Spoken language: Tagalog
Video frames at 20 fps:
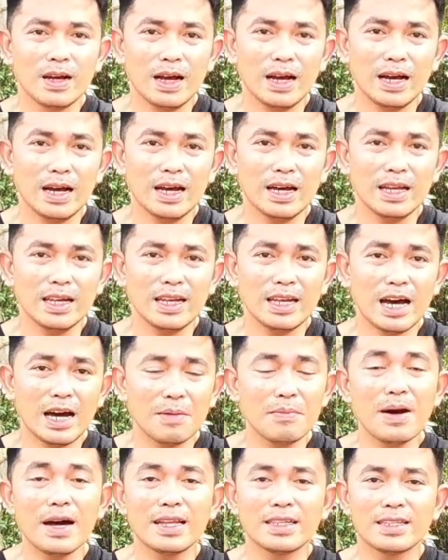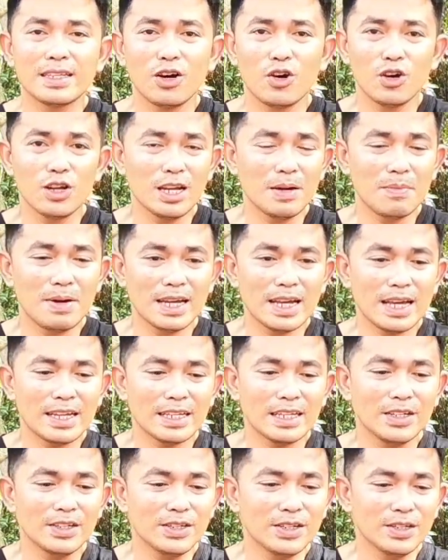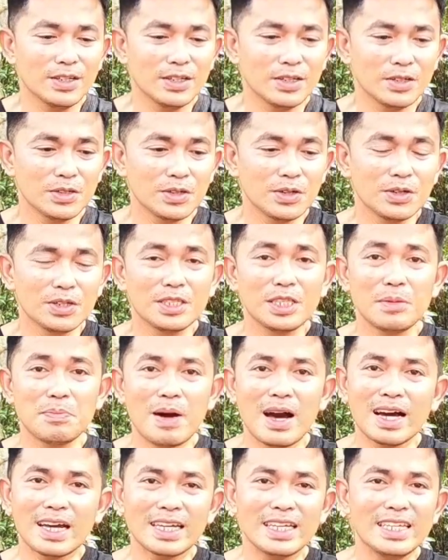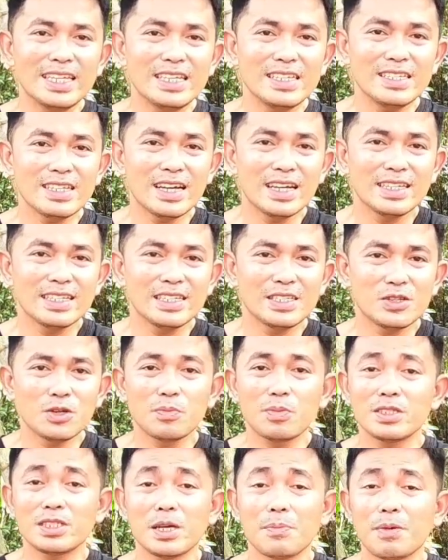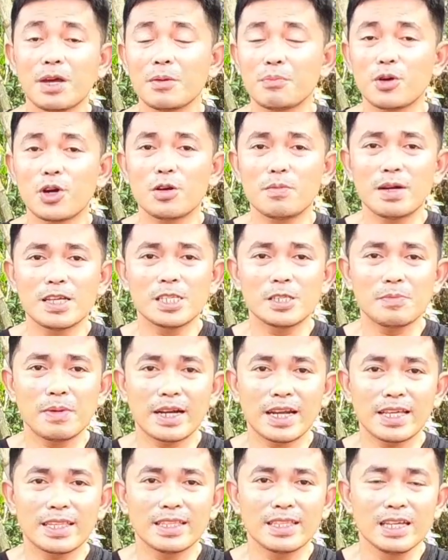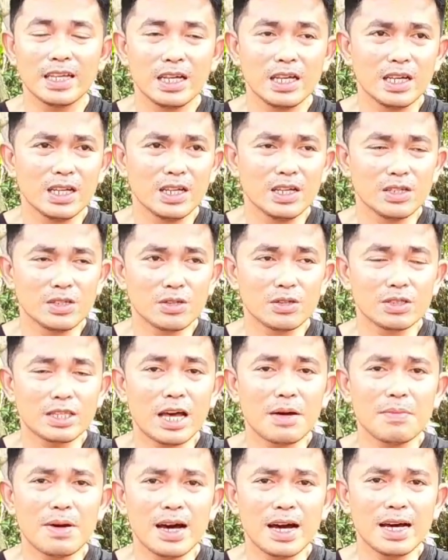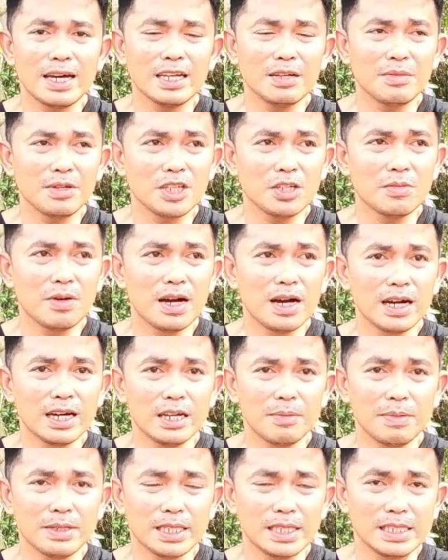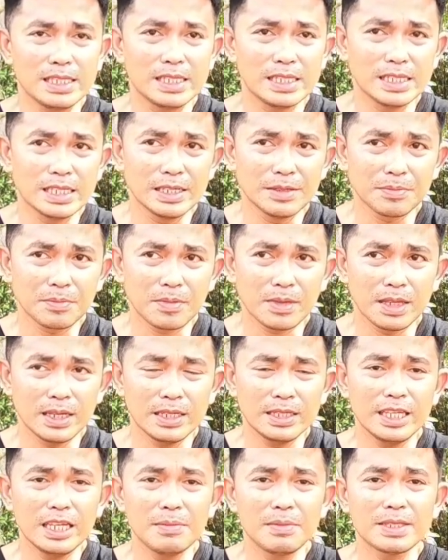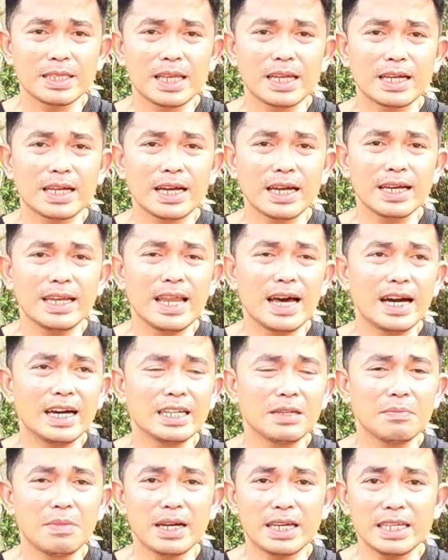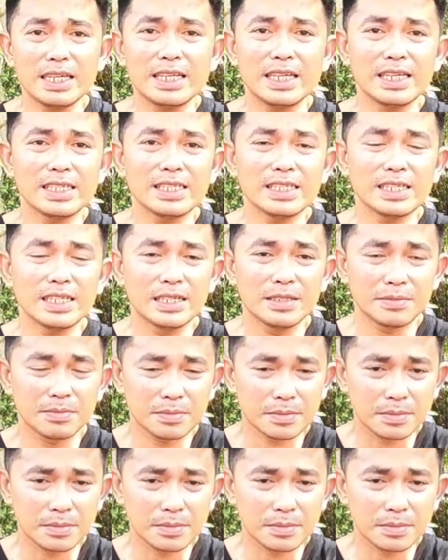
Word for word: uh, laban o labanan ano so hindi pa kinisan so sa performance pa rin so tama nga naman yung mga kalapatids hindi naman talaga kailangan ng makinis